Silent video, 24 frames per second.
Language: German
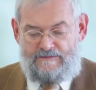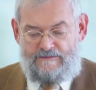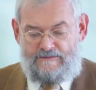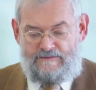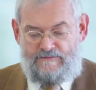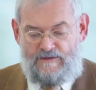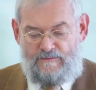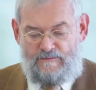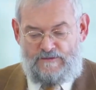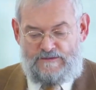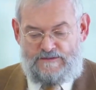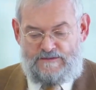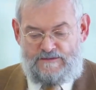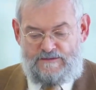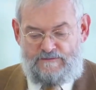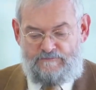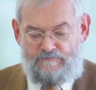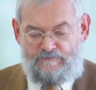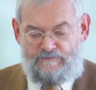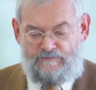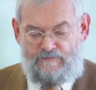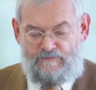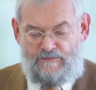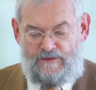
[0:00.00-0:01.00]
wir müssen
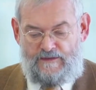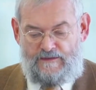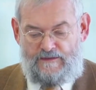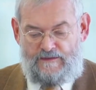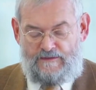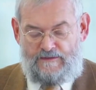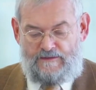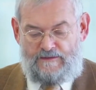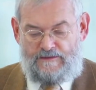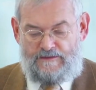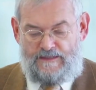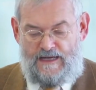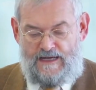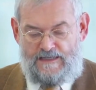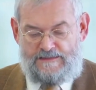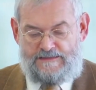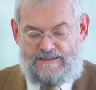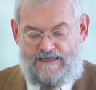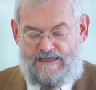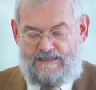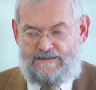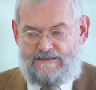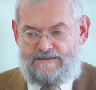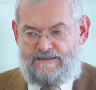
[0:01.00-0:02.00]
klar
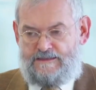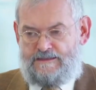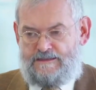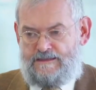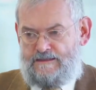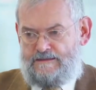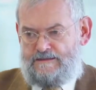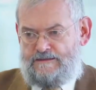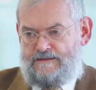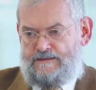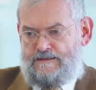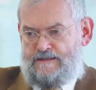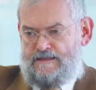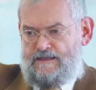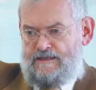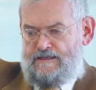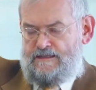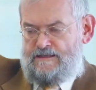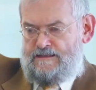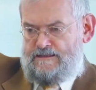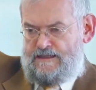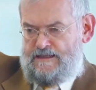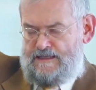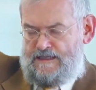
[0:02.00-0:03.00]
sehen,
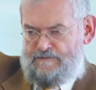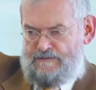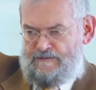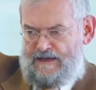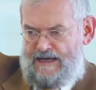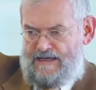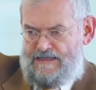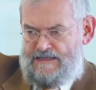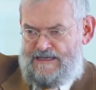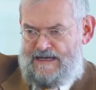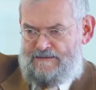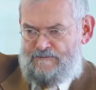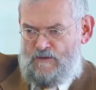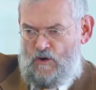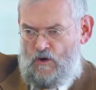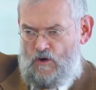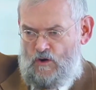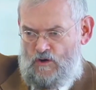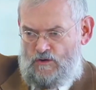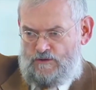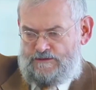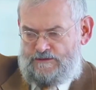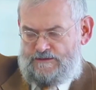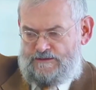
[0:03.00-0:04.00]
die, die Gemeinde am
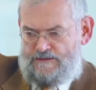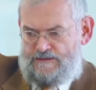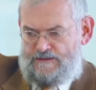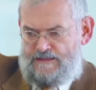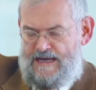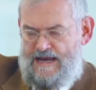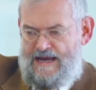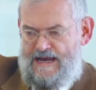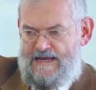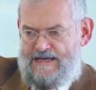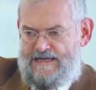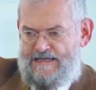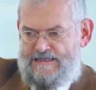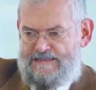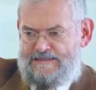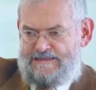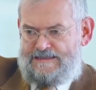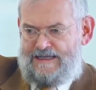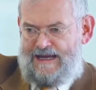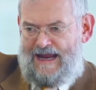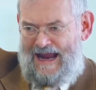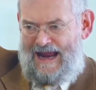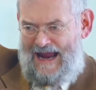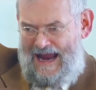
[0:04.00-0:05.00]
Ort
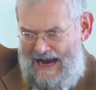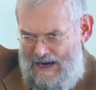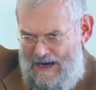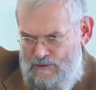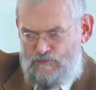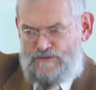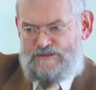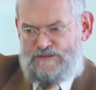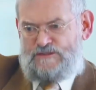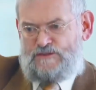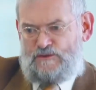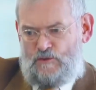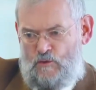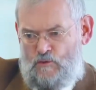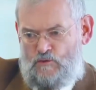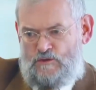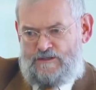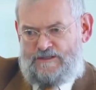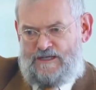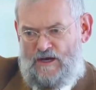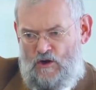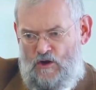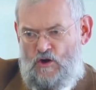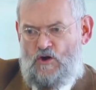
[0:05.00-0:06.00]
ist der
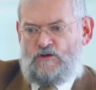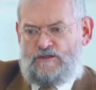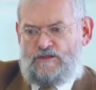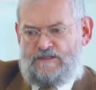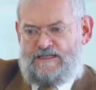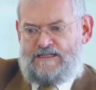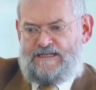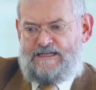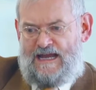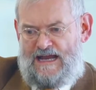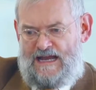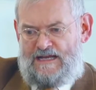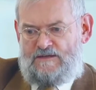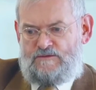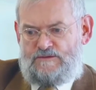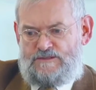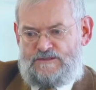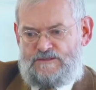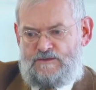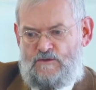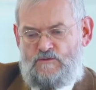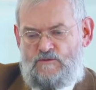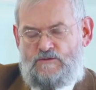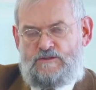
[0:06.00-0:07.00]
Ausdruck, der örtliche
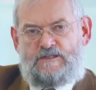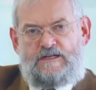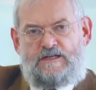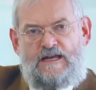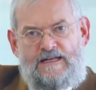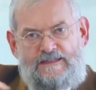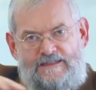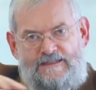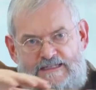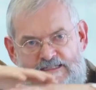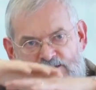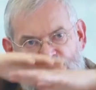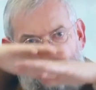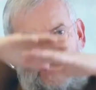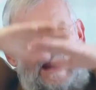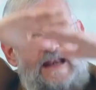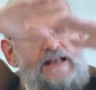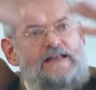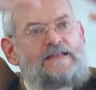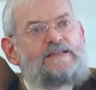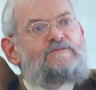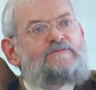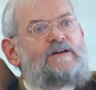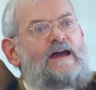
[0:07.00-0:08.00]
Ausdruck des
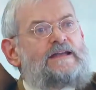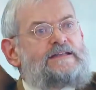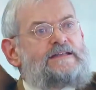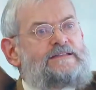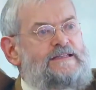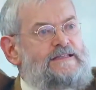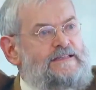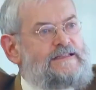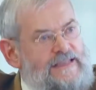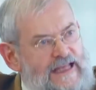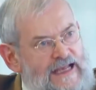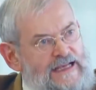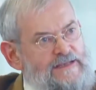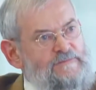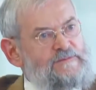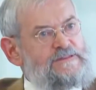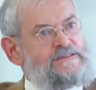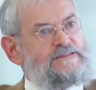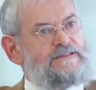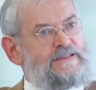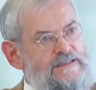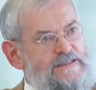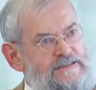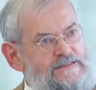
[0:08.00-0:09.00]
weltweiten
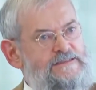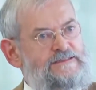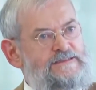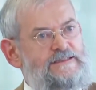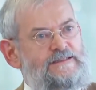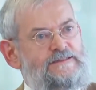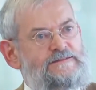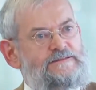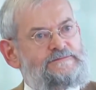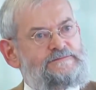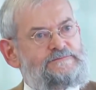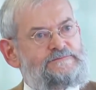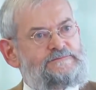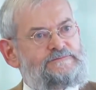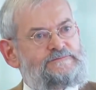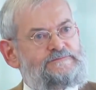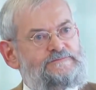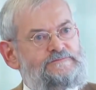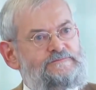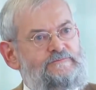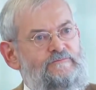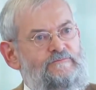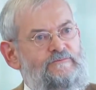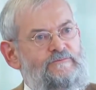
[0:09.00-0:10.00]
Leibes Christi.
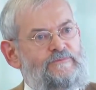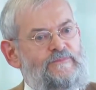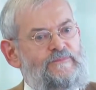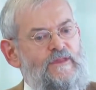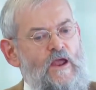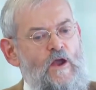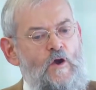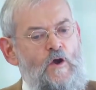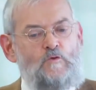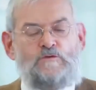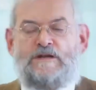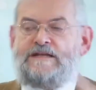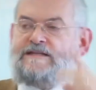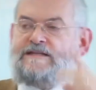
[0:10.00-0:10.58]
Und